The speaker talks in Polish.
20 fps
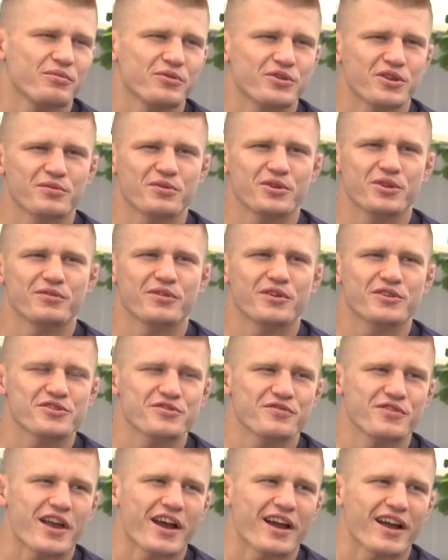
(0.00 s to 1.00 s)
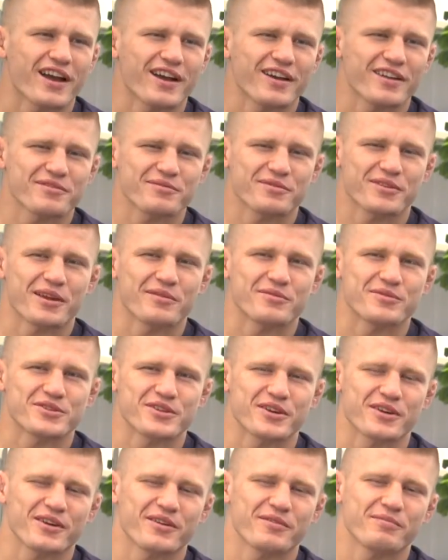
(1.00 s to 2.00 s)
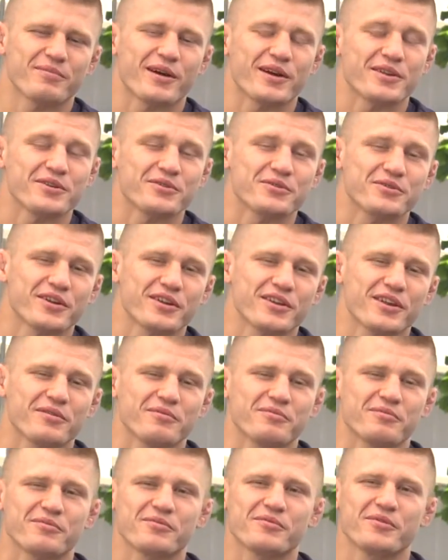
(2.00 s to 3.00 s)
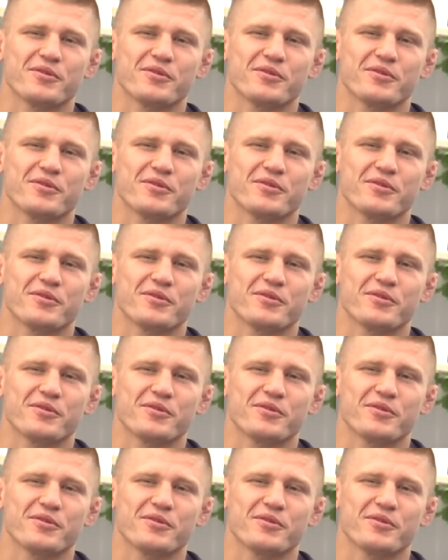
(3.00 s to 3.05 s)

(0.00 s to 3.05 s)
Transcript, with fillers: pójdziemy do warzywniaka, spytamy się pani, która nam